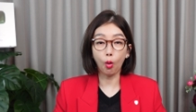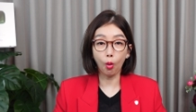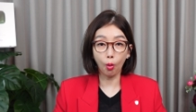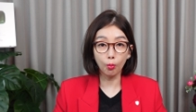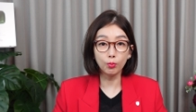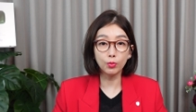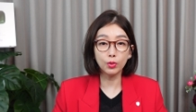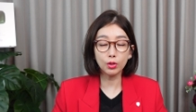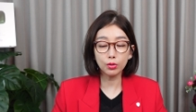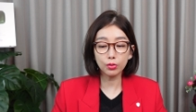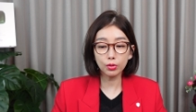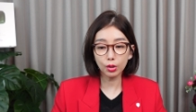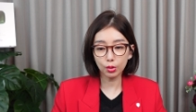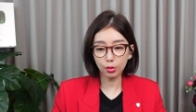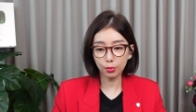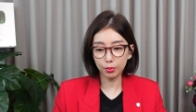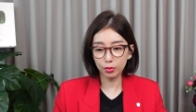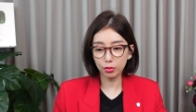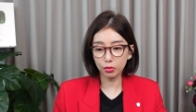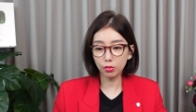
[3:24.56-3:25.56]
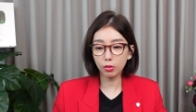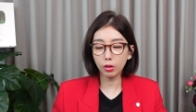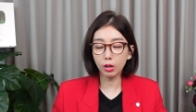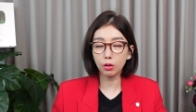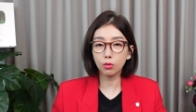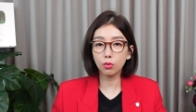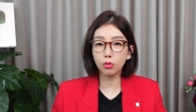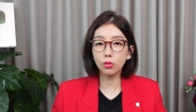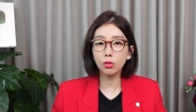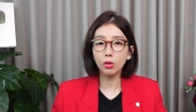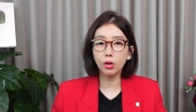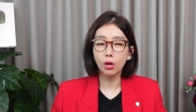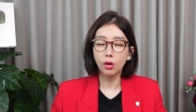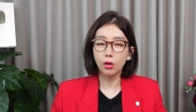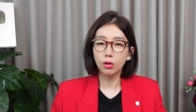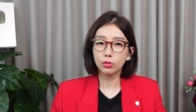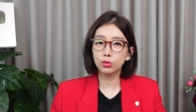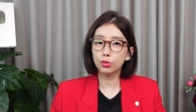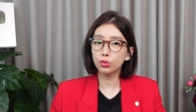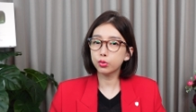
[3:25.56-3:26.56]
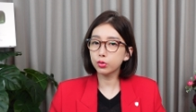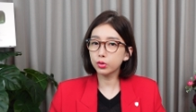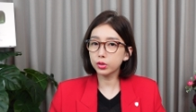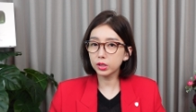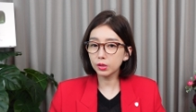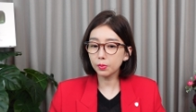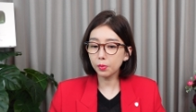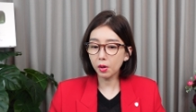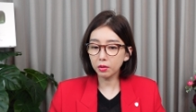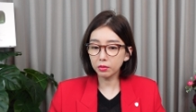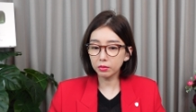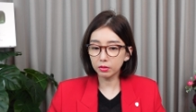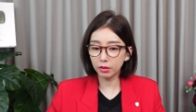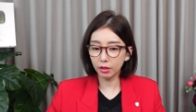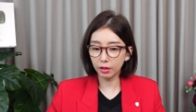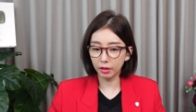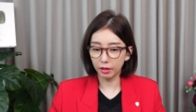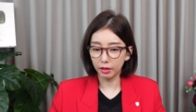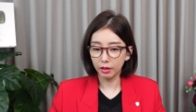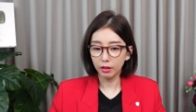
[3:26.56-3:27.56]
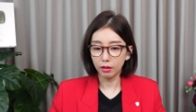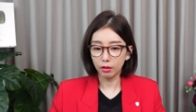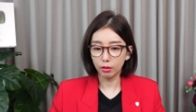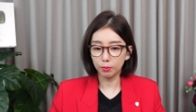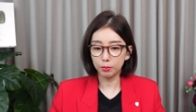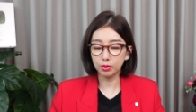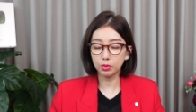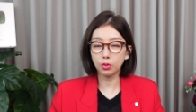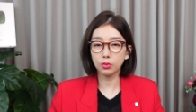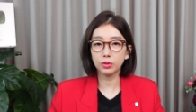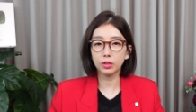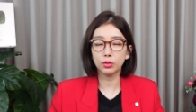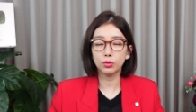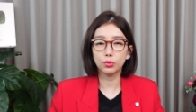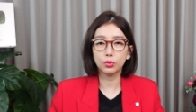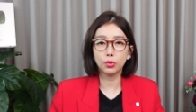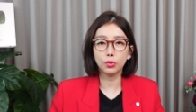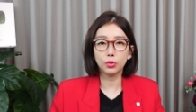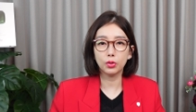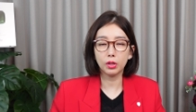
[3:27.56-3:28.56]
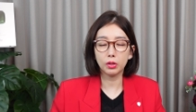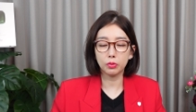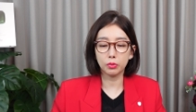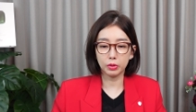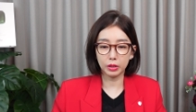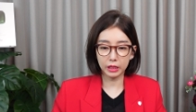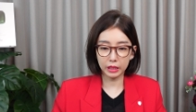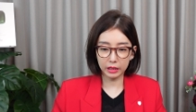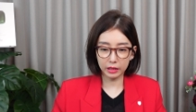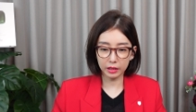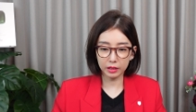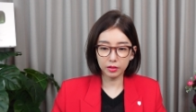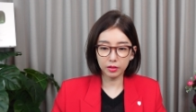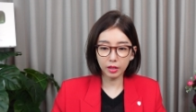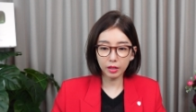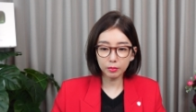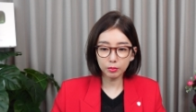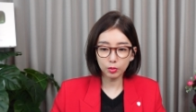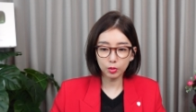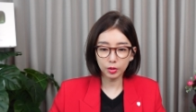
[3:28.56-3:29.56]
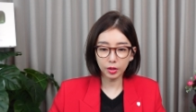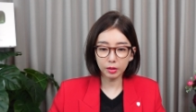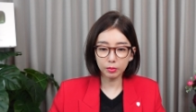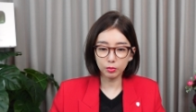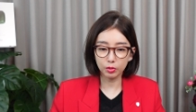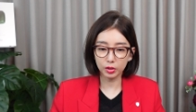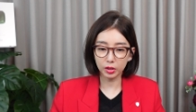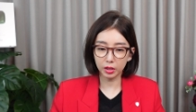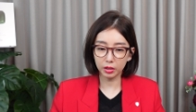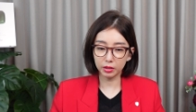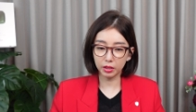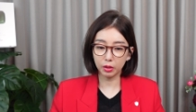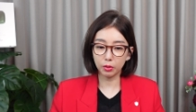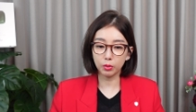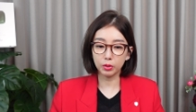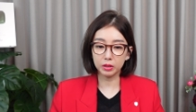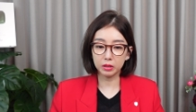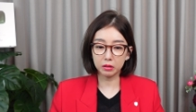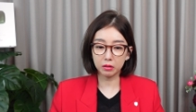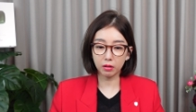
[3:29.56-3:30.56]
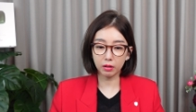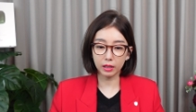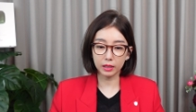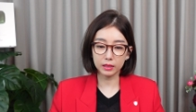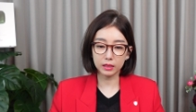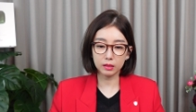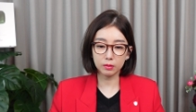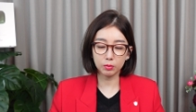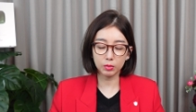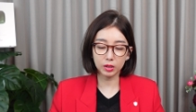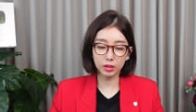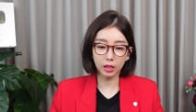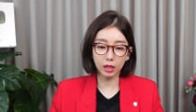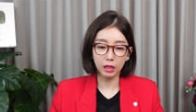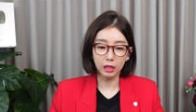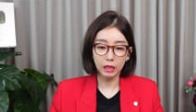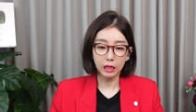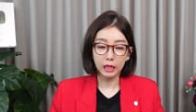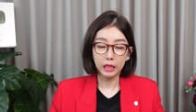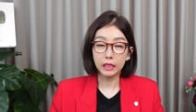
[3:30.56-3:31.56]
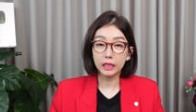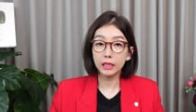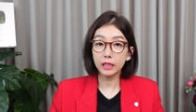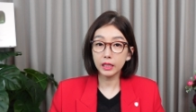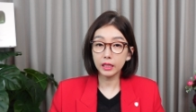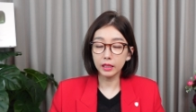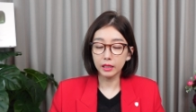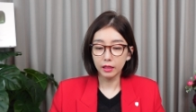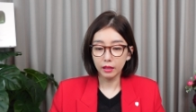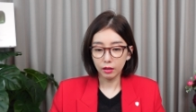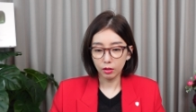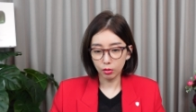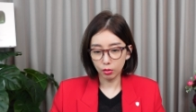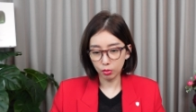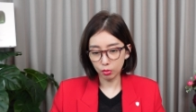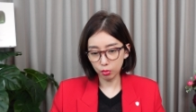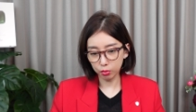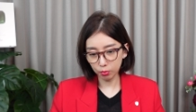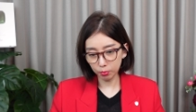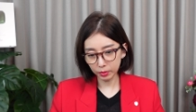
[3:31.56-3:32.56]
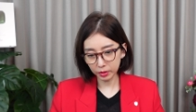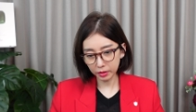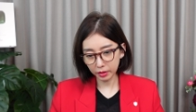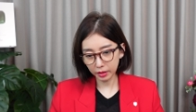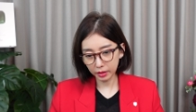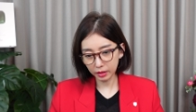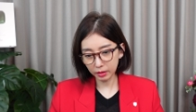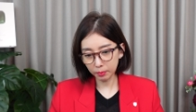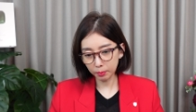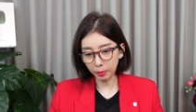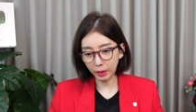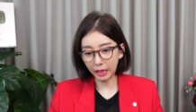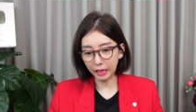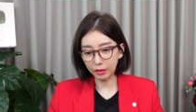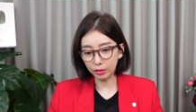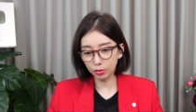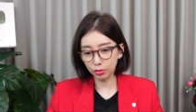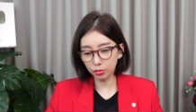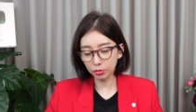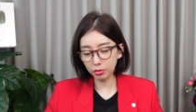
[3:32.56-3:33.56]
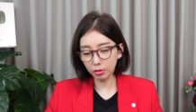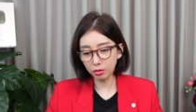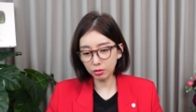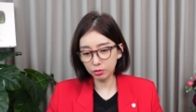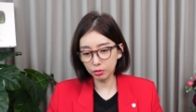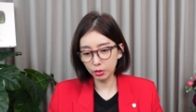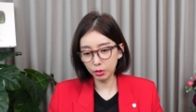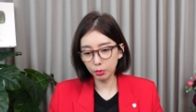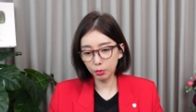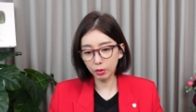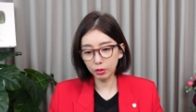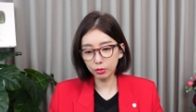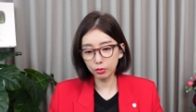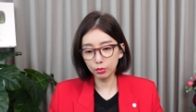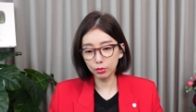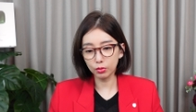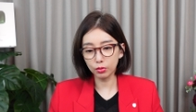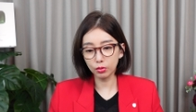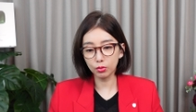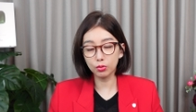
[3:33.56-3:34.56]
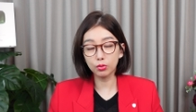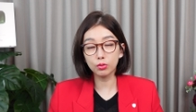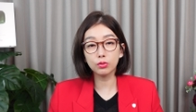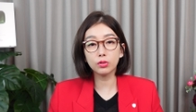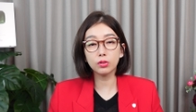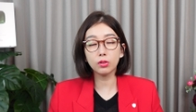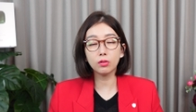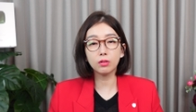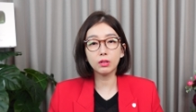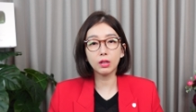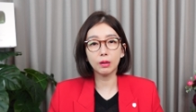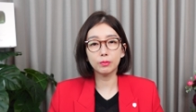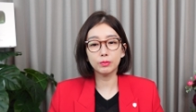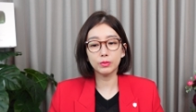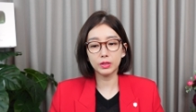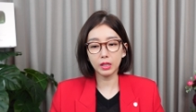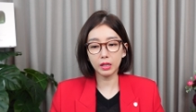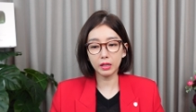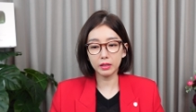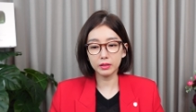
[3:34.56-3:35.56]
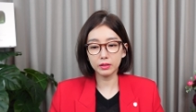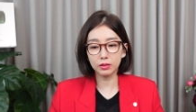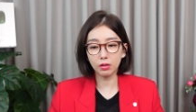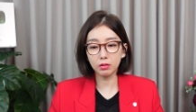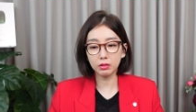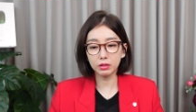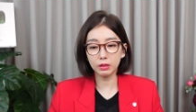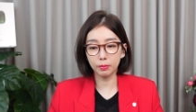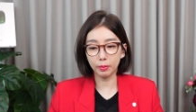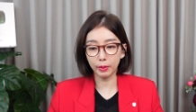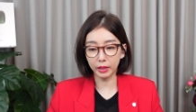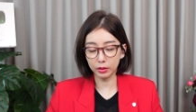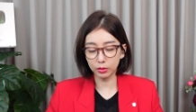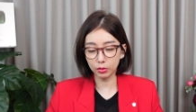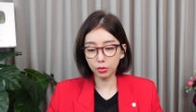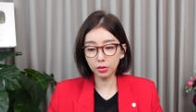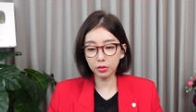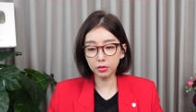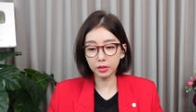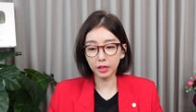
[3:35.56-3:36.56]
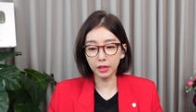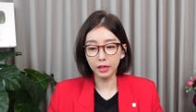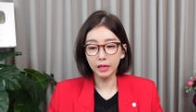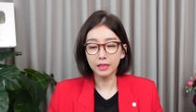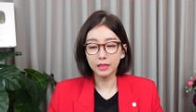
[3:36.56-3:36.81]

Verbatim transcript: 없는데도 불구하고 수십억 대 어, 부동산을 소유하고 있기 때문에 문제가 되고 있는 것 같습니다. 이에 어, 국민의힘 박수영 의원은요 국정감사에서 이 배소연의